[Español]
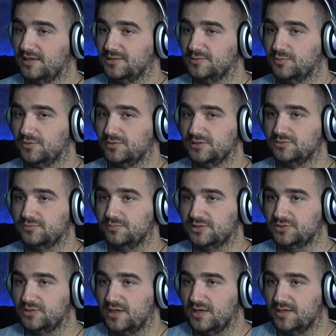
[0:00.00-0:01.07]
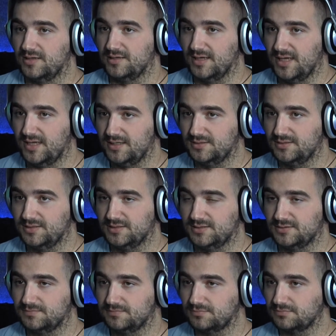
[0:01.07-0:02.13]
James Bond es un personaje inglés y
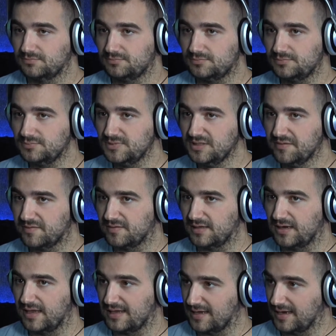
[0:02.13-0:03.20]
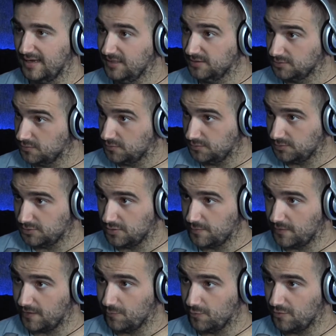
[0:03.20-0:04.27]
es cine inglés, ¿no? Si no
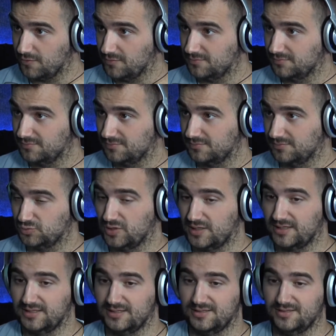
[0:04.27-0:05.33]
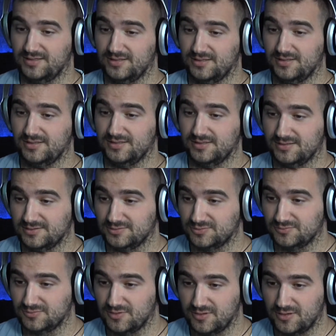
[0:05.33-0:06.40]
me equivoco. O sea que
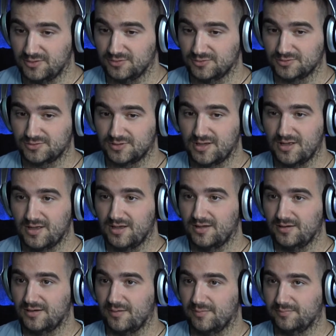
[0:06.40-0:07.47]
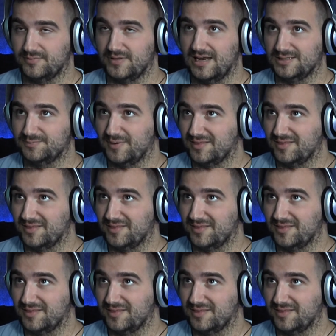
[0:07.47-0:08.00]
es uno de los de las